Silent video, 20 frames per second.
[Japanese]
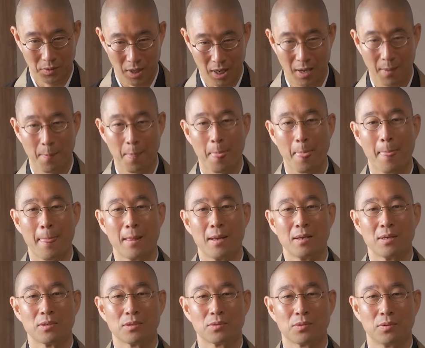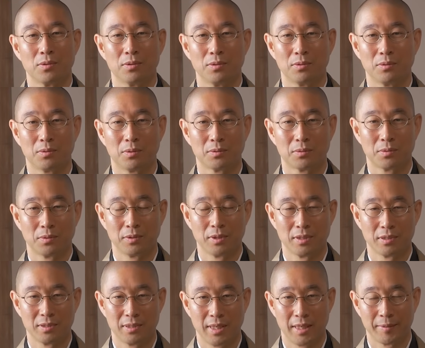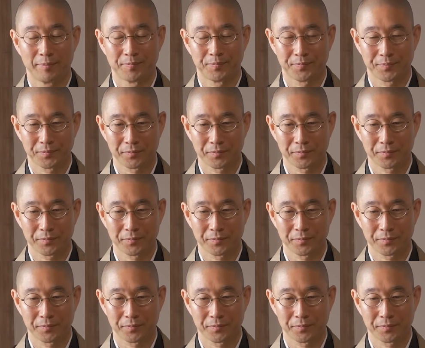かそういうことをですね